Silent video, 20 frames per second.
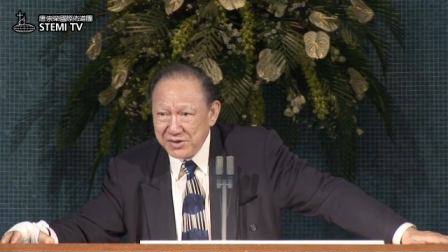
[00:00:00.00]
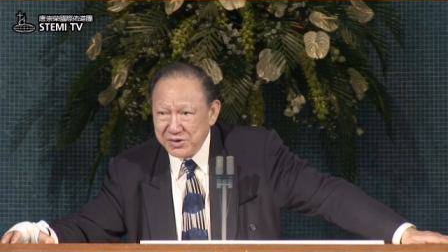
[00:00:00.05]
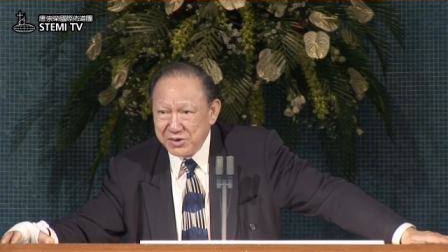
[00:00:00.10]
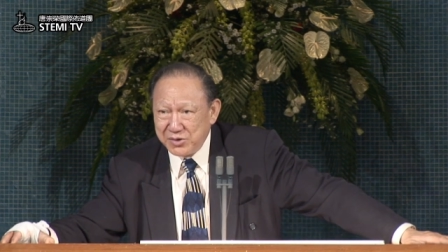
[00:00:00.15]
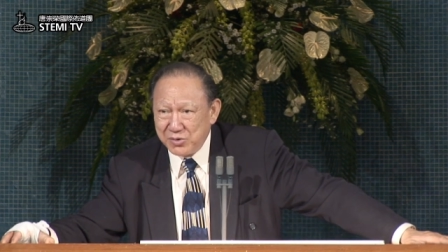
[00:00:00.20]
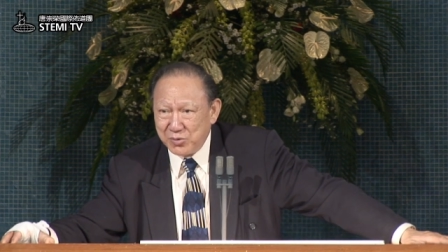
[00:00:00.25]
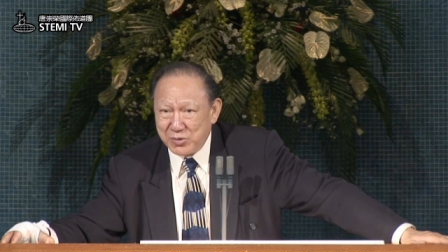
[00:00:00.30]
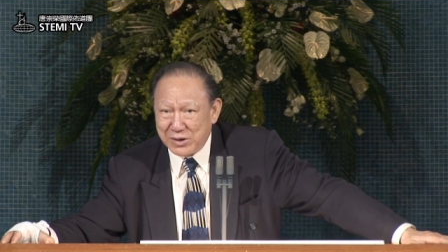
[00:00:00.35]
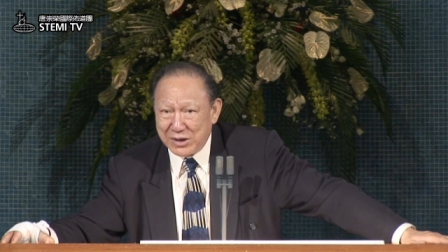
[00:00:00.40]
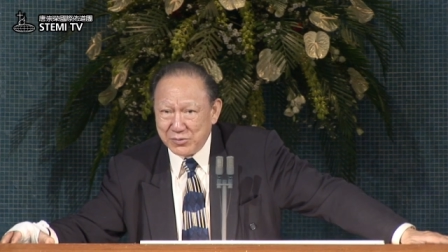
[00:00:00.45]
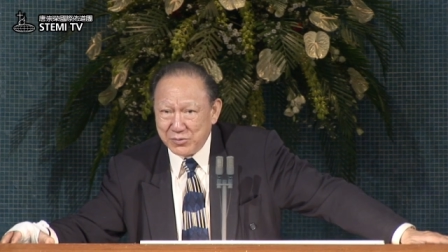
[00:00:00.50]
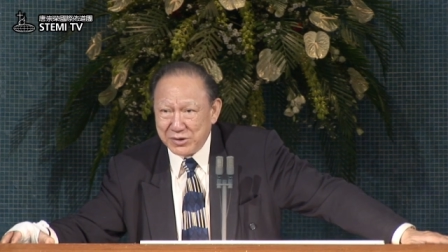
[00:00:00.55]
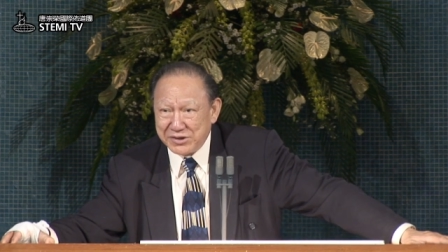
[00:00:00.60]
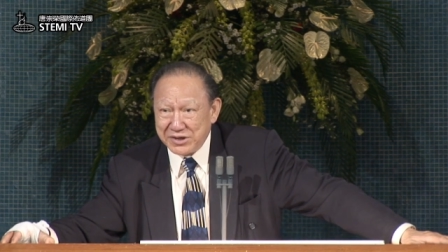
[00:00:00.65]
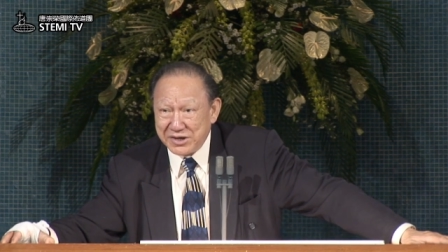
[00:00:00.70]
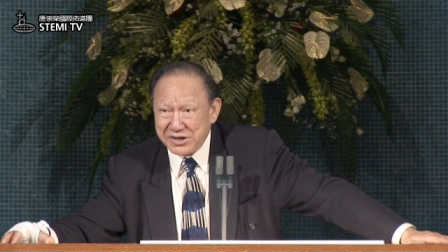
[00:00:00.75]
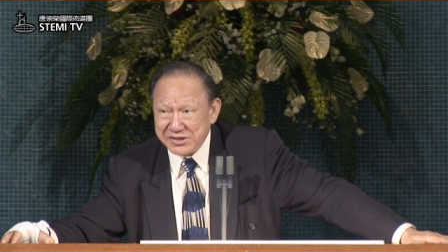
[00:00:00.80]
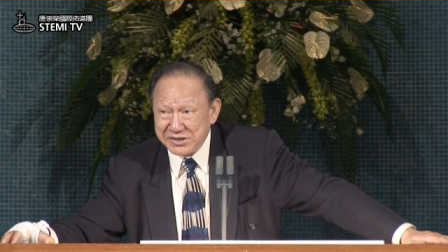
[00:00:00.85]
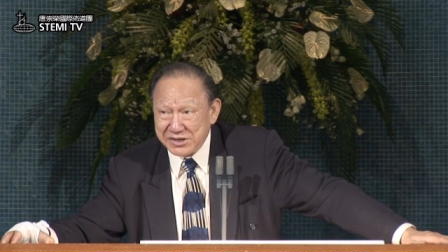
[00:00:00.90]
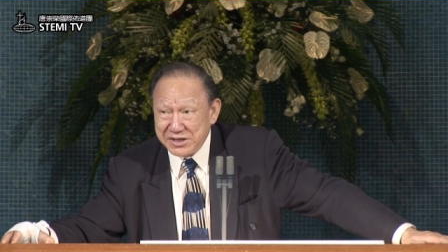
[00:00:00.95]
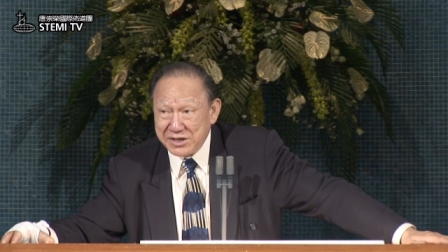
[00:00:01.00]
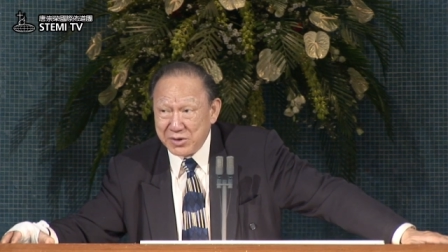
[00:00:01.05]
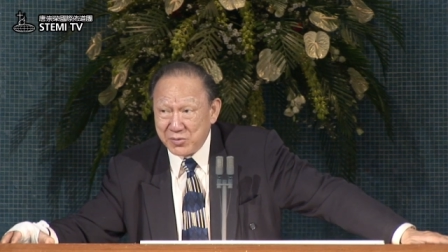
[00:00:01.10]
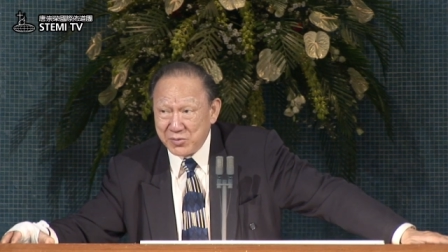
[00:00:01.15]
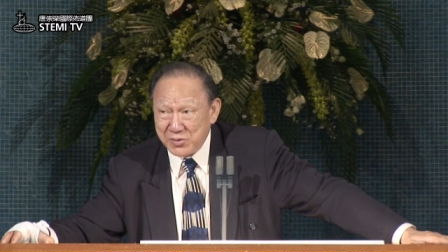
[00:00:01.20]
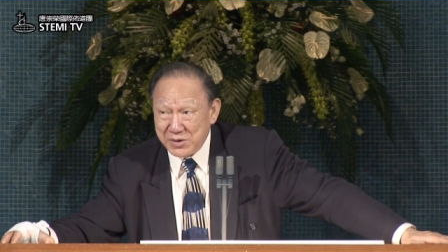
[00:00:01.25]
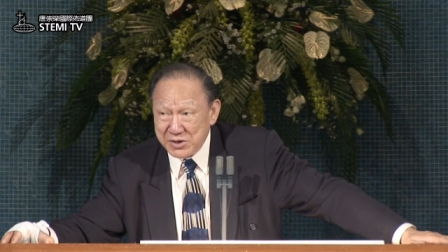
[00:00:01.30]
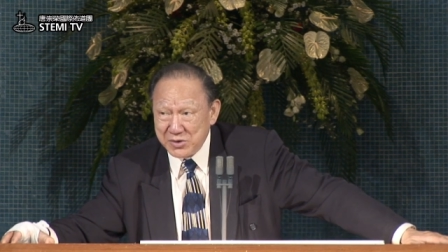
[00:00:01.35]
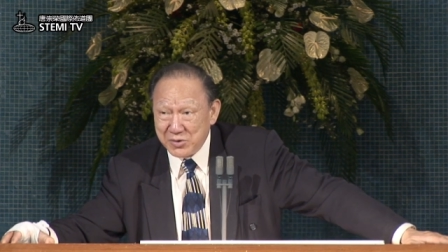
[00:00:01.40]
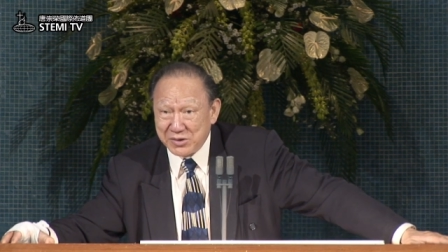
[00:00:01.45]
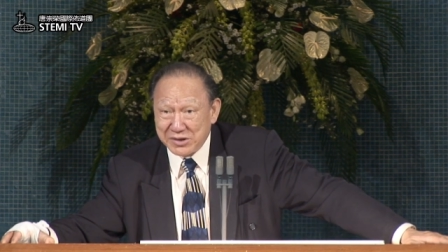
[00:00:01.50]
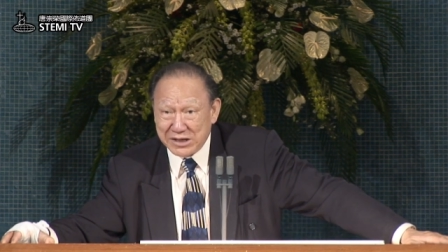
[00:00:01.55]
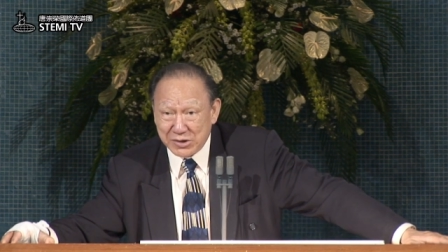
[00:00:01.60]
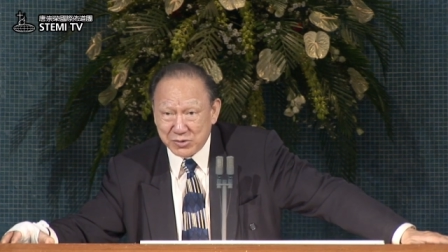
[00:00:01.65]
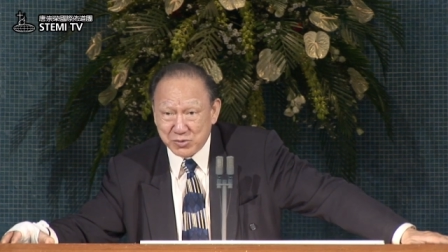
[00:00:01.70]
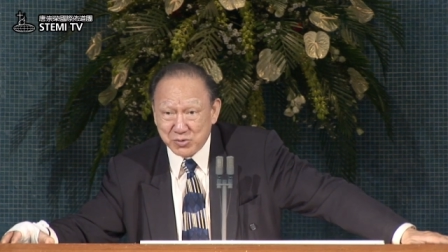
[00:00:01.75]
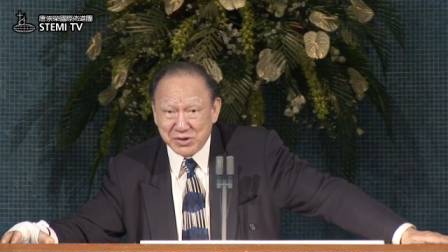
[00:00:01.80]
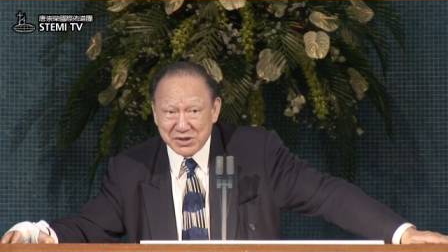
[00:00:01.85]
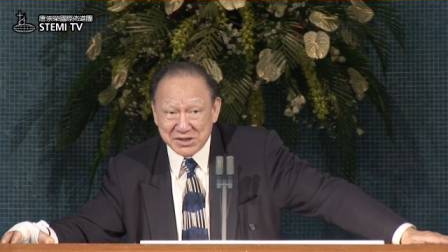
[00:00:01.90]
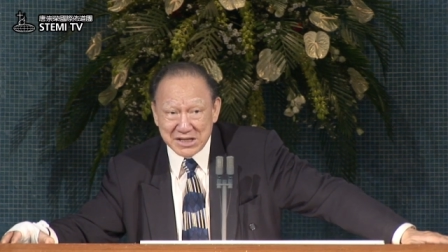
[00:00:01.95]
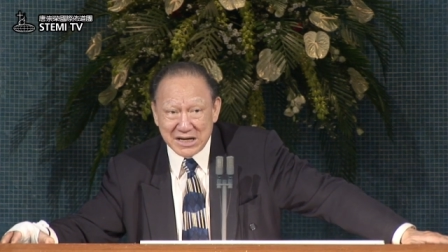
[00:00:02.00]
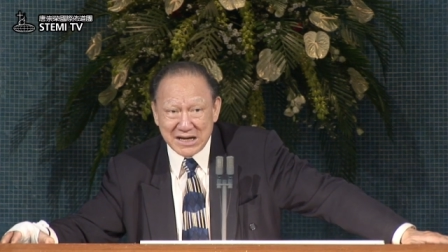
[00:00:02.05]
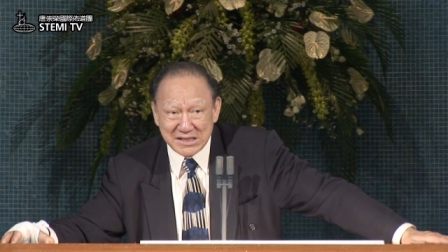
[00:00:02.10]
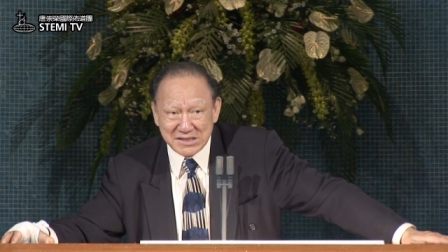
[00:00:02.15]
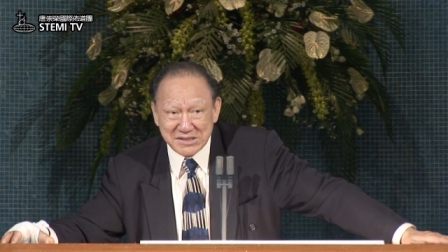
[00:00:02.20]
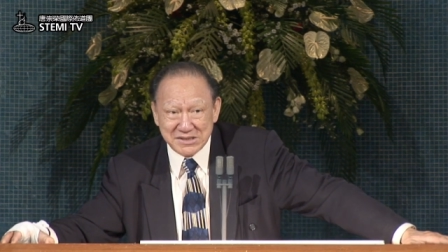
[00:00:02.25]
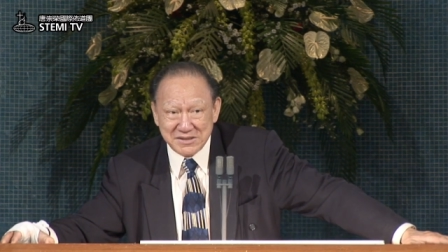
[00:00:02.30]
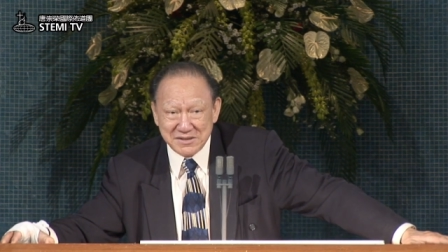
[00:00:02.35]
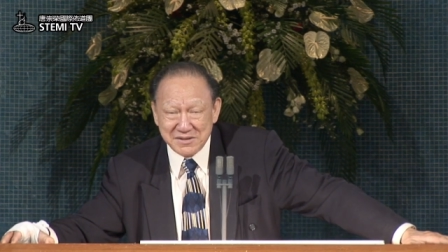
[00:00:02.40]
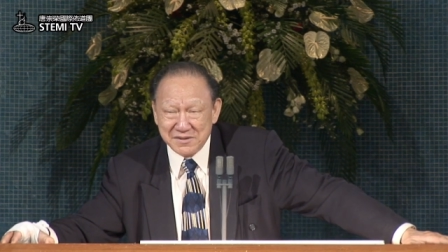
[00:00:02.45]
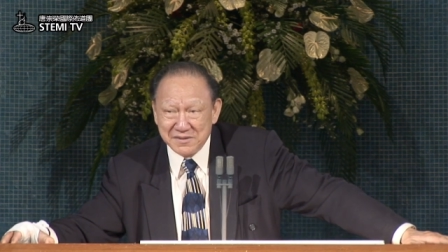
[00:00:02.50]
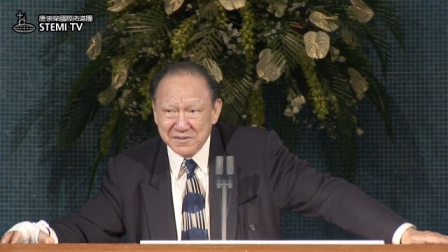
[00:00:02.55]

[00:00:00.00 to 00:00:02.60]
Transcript: 有软弱的人，神也会用他做大事。